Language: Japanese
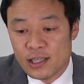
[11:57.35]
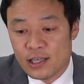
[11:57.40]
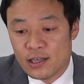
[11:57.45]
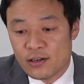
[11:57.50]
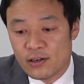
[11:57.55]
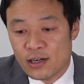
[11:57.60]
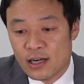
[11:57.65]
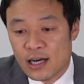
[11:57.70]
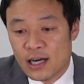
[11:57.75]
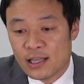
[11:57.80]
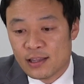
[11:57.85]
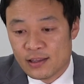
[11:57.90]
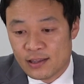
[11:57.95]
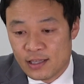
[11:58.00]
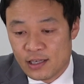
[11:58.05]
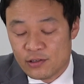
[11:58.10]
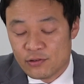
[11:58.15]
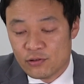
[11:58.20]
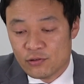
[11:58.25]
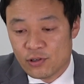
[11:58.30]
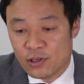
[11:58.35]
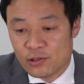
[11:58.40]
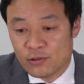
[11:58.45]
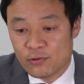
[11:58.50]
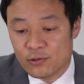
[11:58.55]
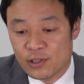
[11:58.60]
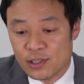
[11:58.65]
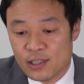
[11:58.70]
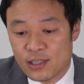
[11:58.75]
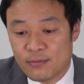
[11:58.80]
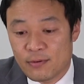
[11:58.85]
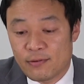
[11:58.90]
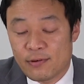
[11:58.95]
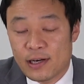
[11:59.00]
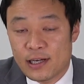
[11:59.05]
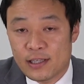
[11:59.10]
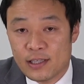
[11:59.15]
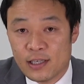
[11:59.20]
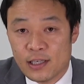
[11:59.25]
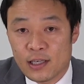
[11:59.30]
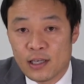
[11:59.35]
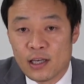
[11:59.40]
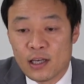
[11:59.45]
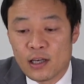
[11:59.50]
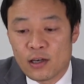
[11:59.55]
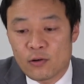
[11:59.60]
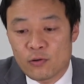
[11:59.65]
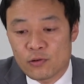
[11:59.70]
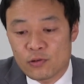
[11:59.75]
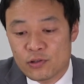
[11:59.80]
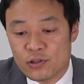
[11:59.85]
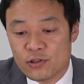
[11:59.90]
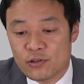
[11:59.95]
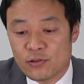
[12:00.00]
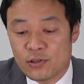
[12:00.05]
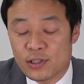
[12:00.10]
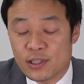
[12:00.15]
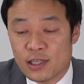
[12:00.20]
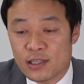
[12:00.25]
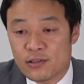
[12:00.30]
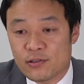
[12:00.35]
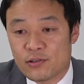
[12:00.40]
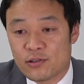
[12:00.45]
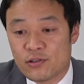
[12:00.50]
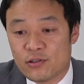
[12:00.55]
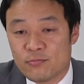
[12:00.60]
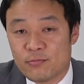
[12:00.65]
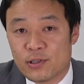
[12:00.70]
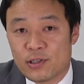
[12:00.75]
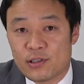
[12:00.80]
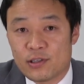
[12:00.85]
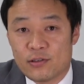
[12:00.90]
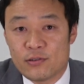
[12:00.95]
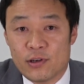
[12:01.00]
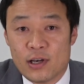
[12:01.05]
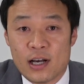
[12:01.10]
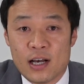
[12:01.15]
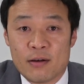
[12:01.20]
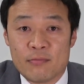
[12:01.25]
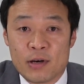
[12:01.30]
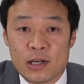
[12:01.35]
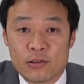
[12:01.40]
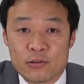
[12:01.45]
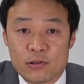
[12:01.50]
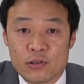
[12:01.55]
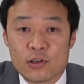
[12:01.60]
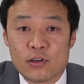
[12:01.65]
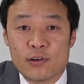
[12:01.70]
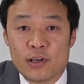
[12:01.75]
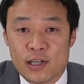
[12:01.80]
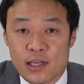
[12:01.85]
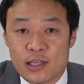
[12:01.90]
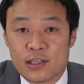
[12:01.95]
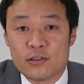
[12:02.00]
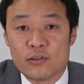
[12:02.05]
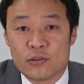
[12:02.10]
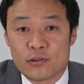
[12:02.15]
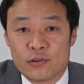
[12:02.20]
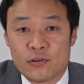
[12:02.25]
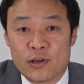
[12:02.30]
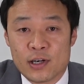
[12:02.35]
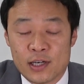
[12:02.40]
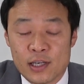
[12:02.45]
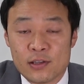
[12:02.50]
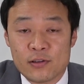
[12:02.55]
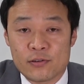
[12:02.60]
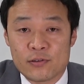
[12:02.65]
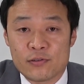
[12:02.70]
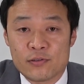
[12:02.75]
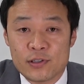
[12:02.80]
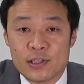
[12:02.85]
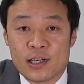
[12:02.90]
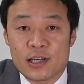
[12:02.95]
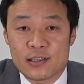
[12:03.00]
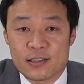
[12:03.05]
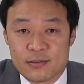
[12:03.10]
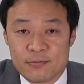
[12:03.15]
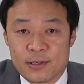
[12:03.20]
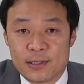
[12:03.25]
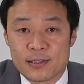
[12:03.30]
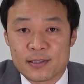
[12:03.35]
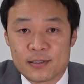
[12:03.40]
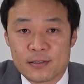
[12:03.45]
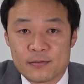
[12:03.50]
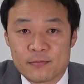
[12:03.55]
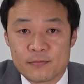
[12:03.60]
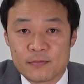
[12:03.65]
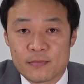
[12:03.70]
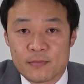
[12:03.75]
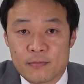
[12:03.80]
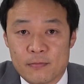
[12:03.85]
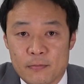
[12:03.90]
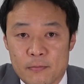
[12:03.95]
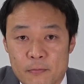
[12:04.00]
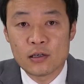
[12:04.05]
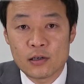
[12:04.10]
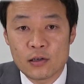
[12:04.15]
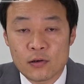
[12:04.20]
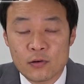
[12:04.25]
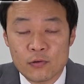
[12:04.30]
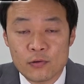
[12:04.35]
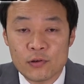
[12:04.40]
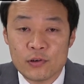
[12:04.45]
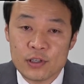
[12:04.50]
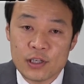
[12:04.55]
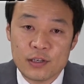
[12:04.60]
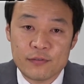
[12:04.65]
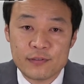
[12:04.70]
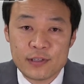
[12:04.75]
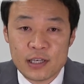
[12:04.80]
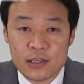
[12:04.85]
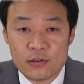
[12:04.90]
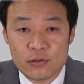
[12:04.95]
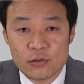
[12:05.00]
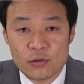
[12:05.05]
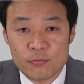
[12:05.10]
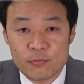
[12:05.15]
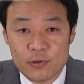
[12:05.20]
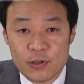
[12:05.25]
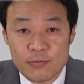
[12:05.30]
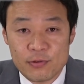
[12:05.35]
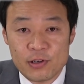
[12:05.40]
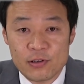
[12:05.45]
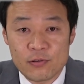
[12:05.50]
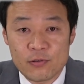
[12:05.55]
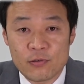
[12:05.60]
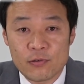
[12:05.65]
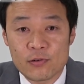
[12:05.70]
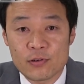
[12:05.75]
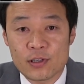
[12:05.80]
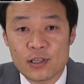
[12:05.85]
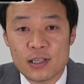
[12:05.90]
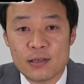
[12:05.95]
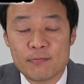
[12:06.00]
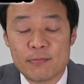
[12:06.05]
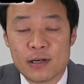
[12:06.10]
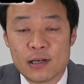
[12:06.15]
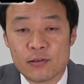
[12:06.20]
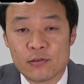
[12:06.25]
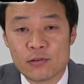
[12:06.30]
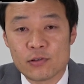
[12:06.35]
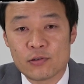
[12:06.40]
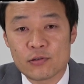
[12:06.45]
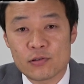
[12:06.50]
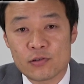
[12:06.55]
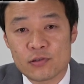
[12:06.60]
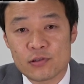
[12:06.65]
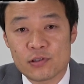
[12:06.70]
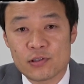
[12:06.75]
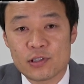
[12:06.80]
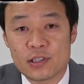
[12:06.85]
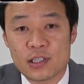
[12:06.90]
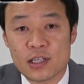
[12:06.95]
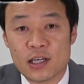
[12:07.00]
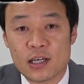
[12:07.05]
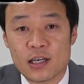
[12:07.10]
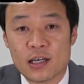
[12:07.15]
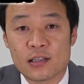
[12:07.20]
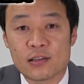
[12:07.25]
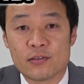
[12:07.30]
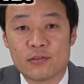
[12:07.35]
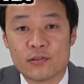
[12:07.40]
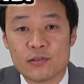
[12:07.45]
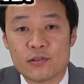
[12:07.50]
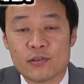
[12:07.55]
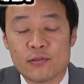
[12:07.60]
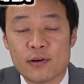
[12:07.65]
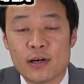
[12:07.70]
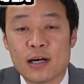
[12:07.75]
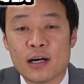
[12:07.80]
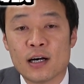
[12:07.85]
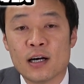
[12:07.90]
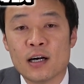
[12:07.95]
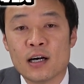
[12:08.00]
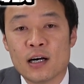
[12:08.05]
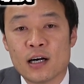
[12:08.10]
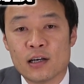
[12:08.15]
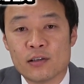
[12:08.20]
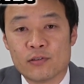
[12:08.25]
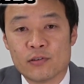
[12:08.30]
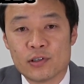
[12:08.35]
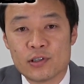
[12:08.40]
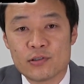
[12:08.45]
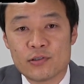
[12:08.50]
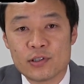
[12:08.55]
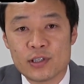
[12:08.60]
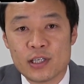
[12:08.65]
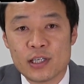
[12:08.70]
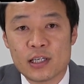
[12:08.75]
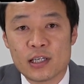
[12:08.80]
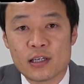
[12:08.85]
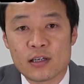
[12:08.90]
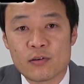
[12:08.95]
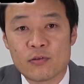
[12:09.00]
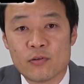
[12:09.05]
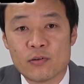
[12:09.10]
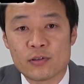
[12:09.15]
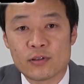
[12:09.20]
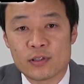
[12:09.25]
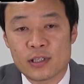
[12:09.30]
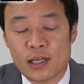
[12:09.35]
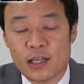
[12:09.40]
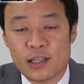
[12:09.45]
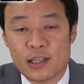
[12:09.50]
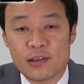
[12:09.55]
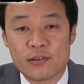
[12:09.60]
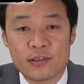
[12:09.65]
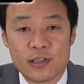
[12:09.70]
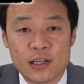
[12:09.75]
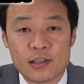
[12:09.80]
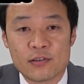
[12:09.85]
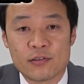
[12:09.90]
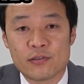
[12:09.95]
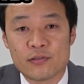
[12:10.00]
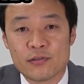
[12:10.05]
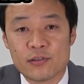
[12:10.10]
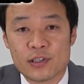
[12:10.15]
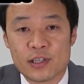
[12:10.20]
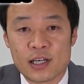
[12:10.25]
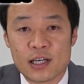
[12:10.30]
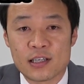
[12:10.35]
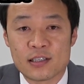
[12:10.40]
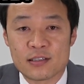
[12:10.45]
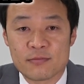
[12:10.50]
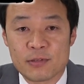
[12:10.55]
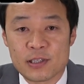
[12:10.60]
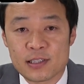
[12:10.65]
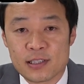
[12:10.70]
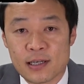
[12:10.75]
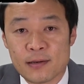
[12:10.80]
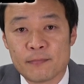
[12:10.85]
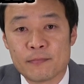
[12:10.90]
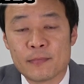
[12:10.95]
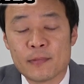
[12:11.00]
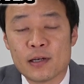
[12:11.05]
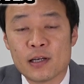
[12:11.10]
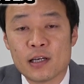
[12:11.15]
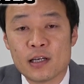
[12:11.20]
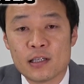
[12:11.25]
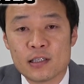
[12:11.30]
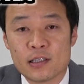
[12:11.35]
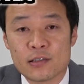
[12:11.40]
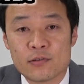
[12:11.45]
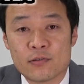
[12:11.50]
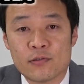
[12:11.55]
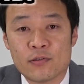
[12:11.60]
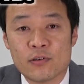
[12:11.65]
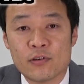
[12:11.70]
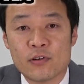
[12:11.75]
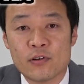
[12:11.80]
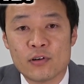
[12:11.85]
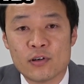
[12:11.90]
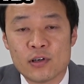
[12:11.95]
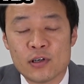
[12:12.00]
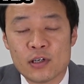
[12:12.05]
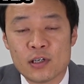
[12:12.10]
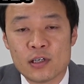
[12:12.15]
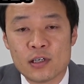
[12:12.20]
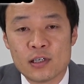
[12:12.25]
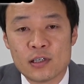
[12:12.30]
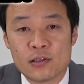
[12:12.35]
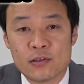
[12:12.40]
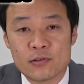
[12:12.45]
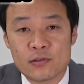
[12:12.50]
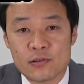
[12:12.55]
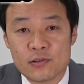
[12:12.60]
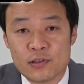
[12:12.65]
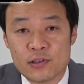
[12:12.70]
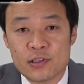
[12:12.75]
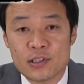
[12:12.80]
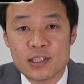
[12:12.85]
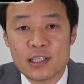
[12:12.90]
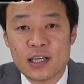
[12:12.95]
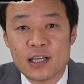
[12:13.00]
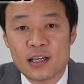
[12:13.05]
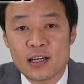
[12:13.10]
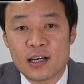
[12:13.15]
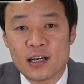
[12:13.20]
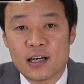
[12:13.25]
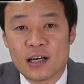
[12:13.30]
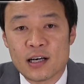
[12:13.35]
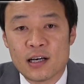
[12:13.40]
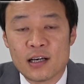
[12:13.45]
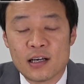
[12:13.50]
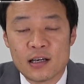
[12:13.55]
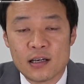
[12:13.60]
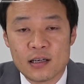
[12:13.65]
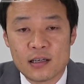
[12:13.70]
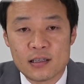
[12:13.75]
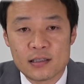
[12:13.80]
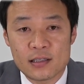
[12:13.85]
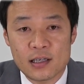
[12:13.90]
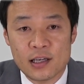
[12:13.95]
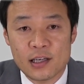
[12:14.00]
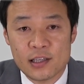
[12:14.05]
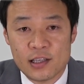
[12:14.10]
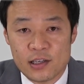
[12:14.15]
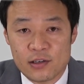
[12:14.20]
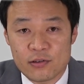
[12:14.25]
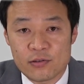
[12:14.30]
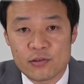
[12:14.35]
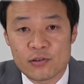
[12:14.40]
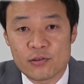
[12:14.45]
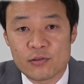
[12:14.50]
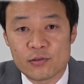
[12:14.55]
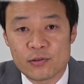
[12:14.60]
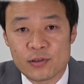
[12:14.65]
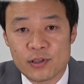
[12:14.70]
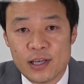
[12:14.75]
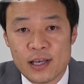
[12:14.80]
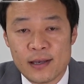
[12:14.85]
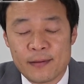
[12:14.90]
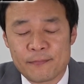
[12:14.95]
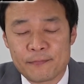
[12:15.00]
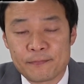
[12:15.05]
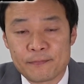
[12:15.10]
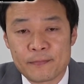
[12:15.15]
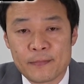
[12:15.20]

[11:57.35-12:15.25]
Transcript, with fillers: ヘディングがあってシュートが飛んできた場合にこのシュートに対する準備っいうのがまあ整わない状況かなというふうに感じますこのように2人のトップレベルのゴールキーパーの予測する力というのはあの非常にこう長けているなというふうに感じましたでその予測する力が長けているということで